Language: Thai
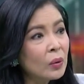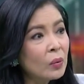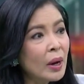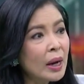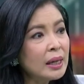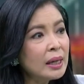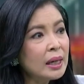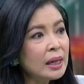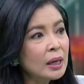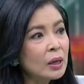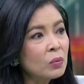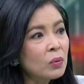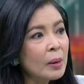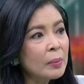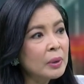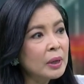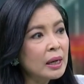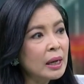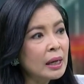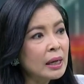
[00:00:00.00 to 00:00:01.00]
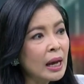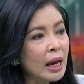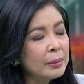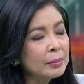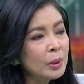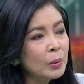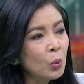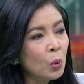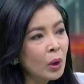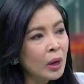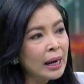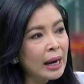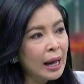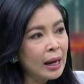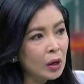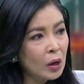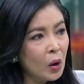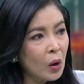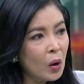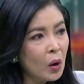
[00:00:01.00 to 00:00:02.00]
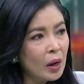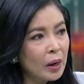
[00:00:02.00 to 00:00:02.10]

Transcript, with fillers: ว่าถ้าเกิดว่าประเทศไทยมีบุคลาก